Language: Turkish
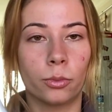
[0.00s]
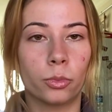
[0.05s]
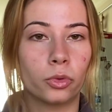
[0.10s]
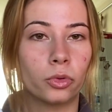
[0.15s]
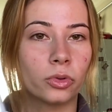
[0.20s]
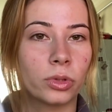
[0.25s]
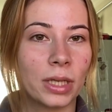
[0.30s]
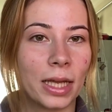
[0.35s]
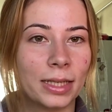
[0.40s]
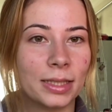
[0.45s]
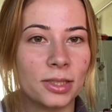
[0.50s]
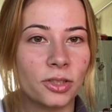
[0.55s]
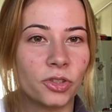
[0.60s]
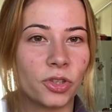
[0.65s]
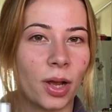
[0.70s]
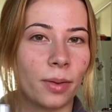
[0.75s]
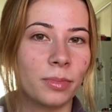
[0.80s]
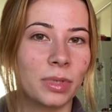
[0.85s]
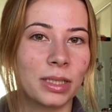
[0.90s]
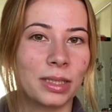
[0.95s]
Bunu
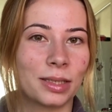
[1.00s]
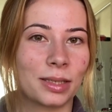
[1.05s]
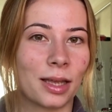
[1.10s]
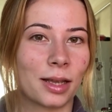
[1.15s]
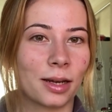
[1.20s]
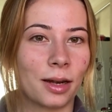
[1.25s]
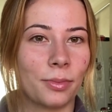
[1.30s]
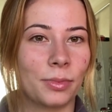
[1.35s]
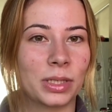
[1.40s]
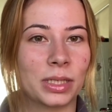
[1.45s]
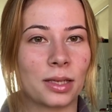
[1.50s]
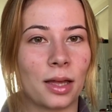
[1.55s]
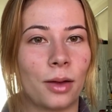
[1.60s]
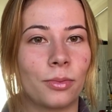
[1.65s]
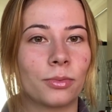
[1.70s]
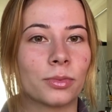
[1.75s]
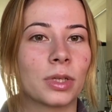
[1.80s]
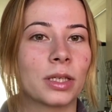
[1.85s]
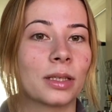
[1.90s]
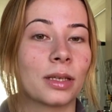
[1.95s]
deneyeceğim. Instagram
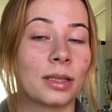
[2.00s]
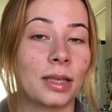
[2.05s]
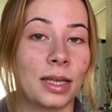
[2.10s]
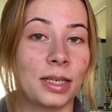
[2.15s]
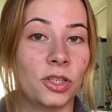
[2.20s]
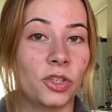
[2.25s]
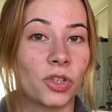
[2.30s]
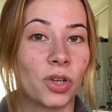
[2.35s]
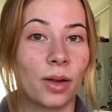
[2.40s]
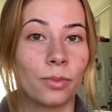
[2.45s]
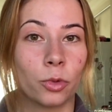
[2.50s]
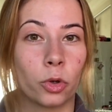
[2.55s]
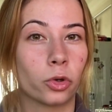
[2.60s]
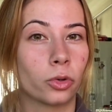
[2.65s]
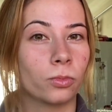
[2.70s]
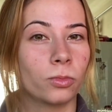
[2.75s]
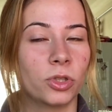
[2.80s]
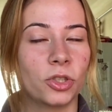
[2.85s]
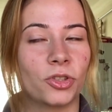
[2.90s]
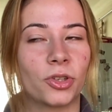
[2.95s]
hesabımda da deneyeceğim,
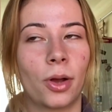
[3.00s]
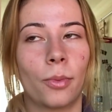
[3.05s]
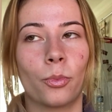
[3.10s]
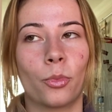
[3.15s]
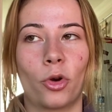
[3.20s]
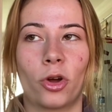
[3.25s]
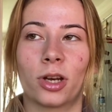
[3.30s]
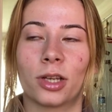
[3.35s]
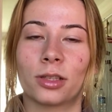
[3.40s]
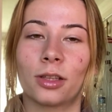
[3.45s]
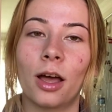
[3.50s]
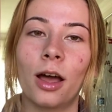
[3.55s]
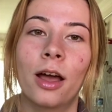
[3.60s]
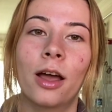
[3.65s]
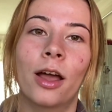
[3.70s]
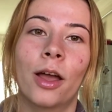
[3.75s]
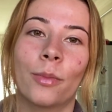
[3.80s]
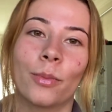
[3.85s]
yorumlayacağım bu arada.